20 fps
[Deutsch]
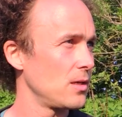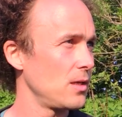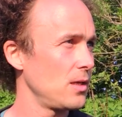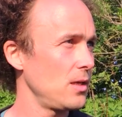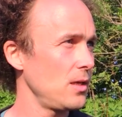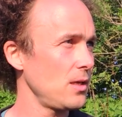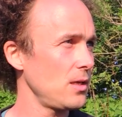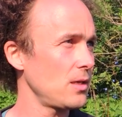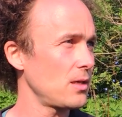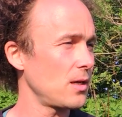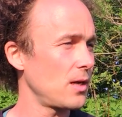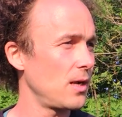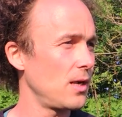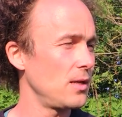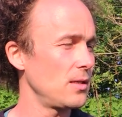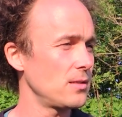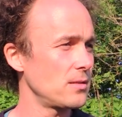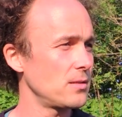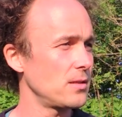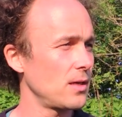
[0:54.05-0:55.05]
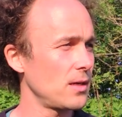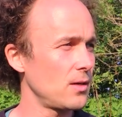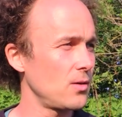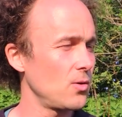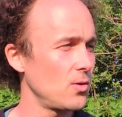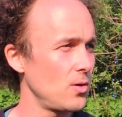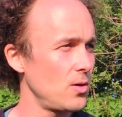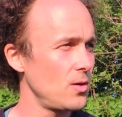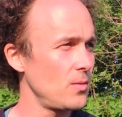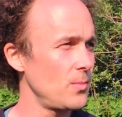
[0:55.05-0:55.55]
ich als der
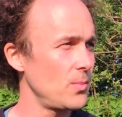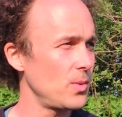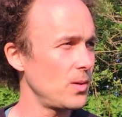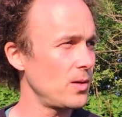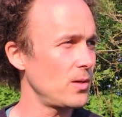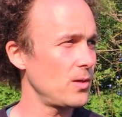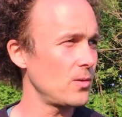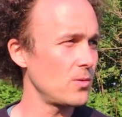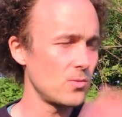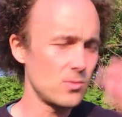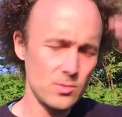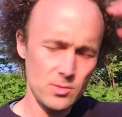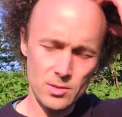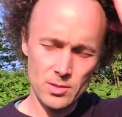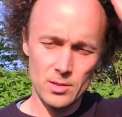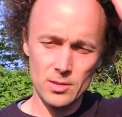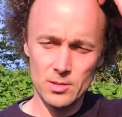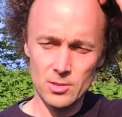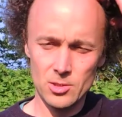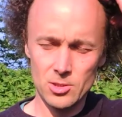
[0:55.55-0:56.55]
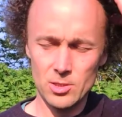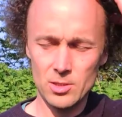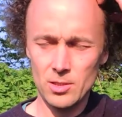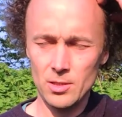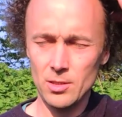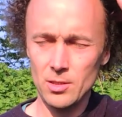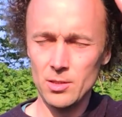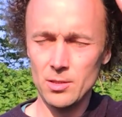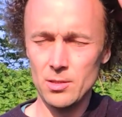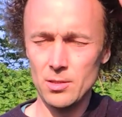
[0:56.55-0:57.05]
Körper und die
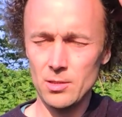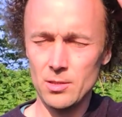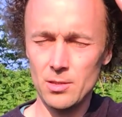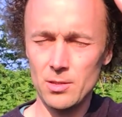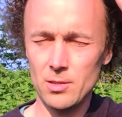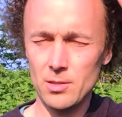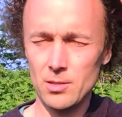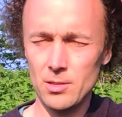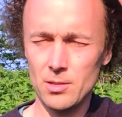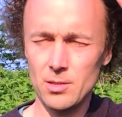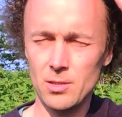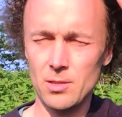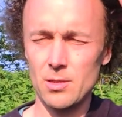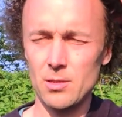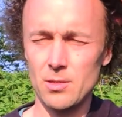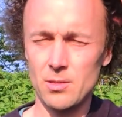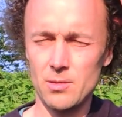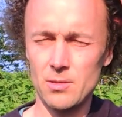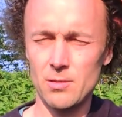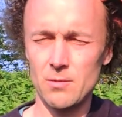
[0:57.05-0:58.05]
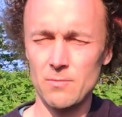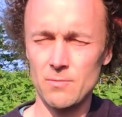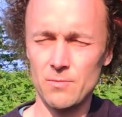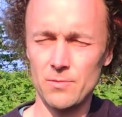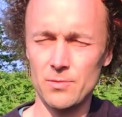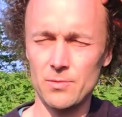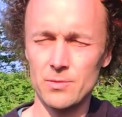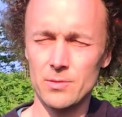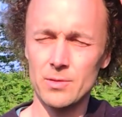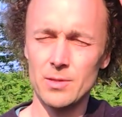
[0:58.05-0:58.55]
Geschichte
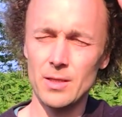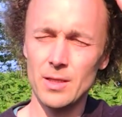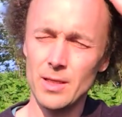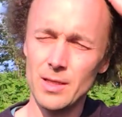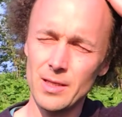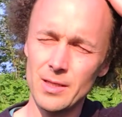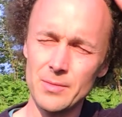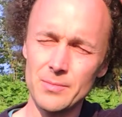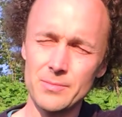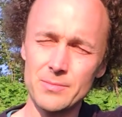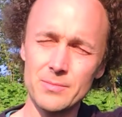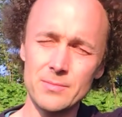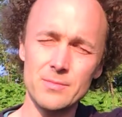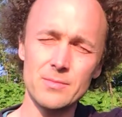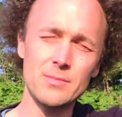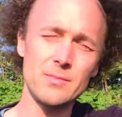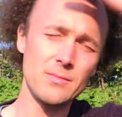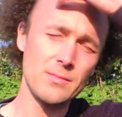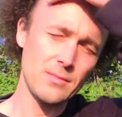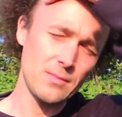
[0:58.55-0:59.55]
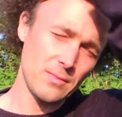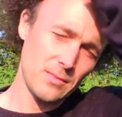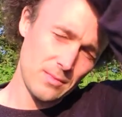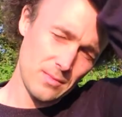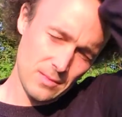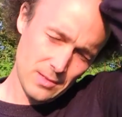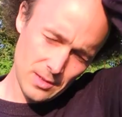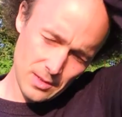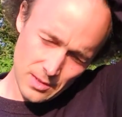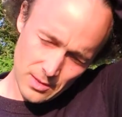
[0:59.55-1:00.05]
von dem,
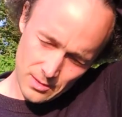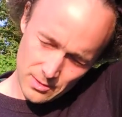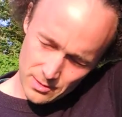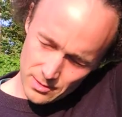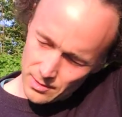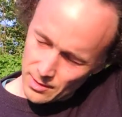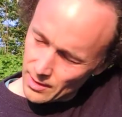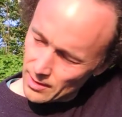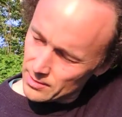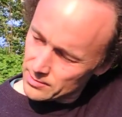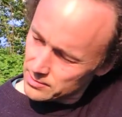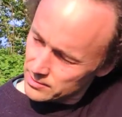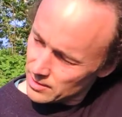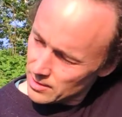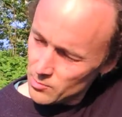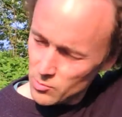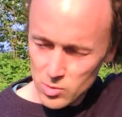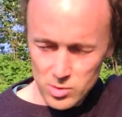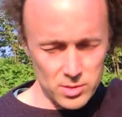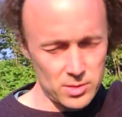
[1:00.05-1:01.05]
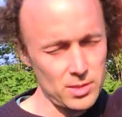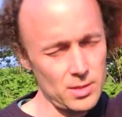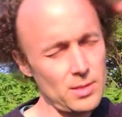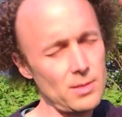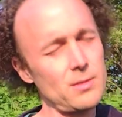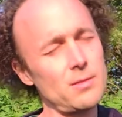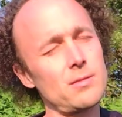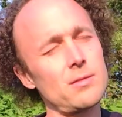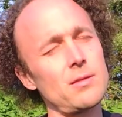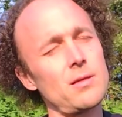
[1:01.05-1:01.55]
der sich als der
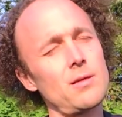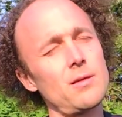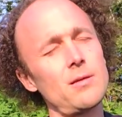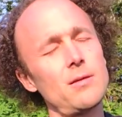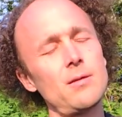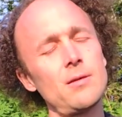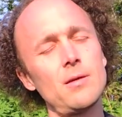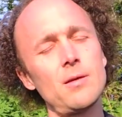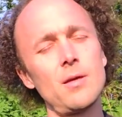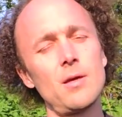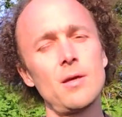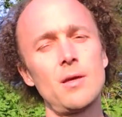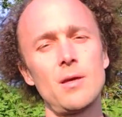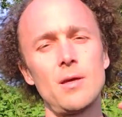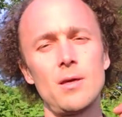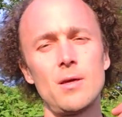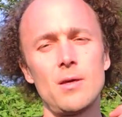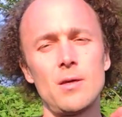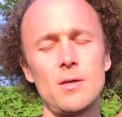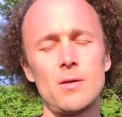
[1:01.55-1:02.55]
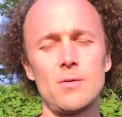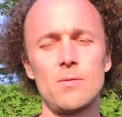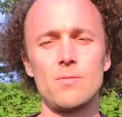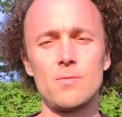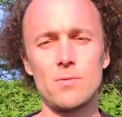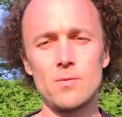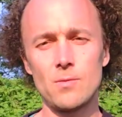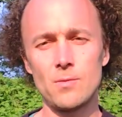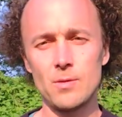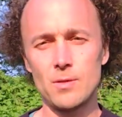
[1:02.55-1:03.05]
Besitzer
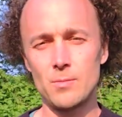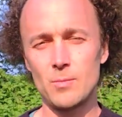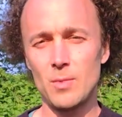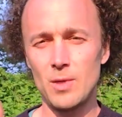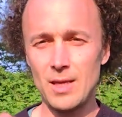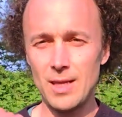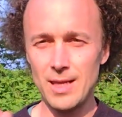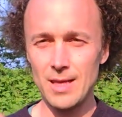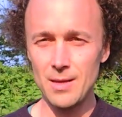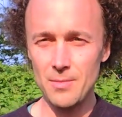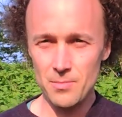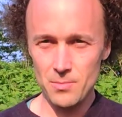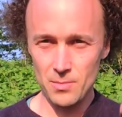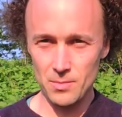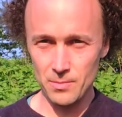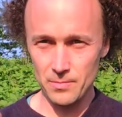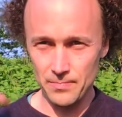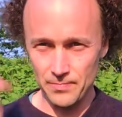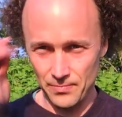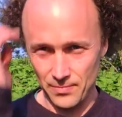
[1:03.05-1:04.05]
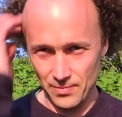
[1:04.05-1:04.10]
von dem Leben